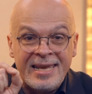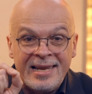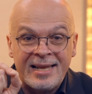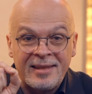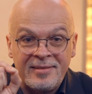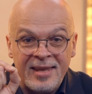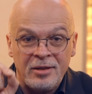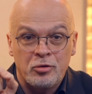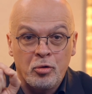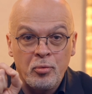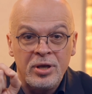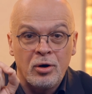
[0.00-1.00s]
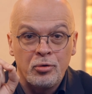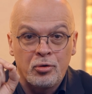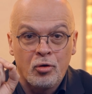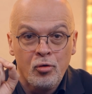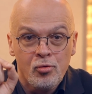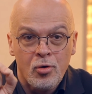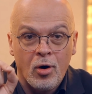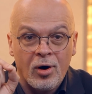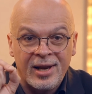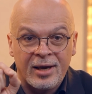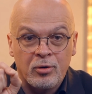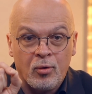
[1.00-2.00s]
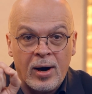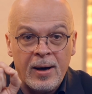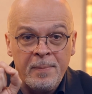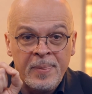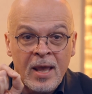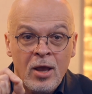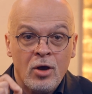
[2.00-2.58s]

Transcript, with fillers: Il l'a détruit en le clouant à la croix.